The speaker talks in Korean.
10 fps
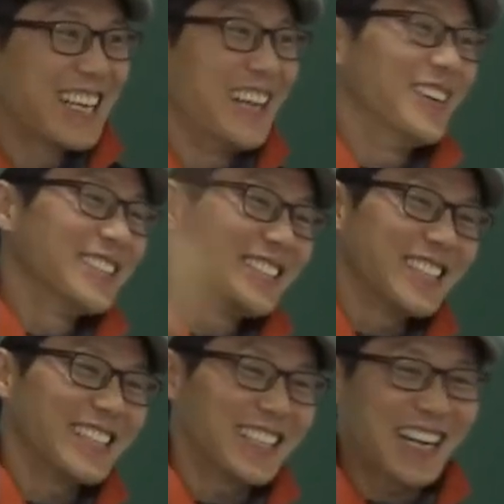가방,
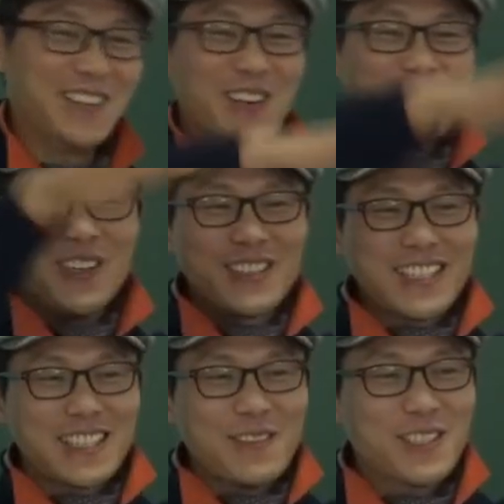의자에딱 가방 막 뭐
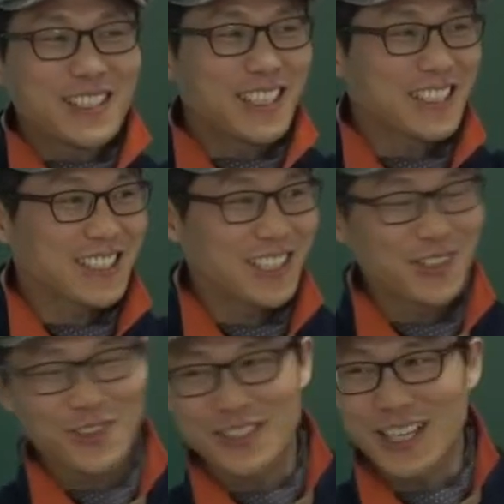어떻게 30개, 40개
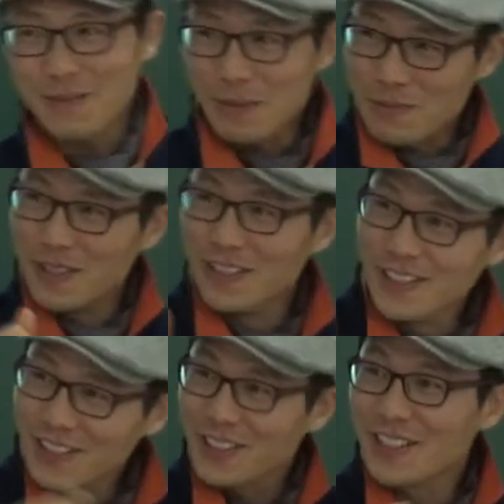쌓아놓고 사람 막 밀어
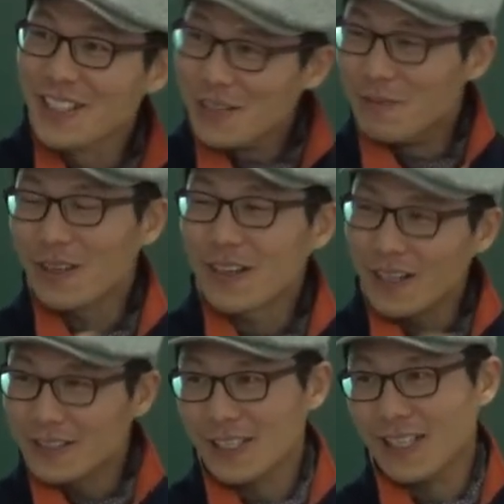넣어서 막
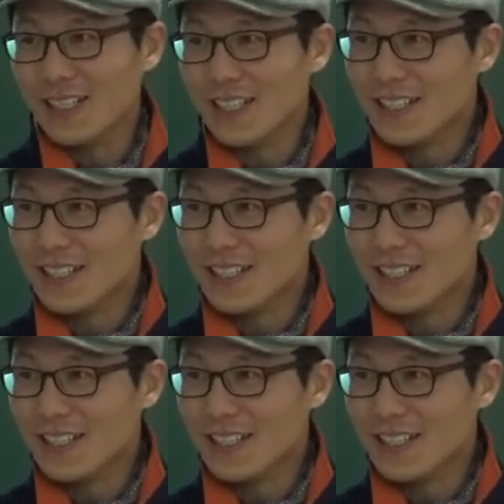가는 거야.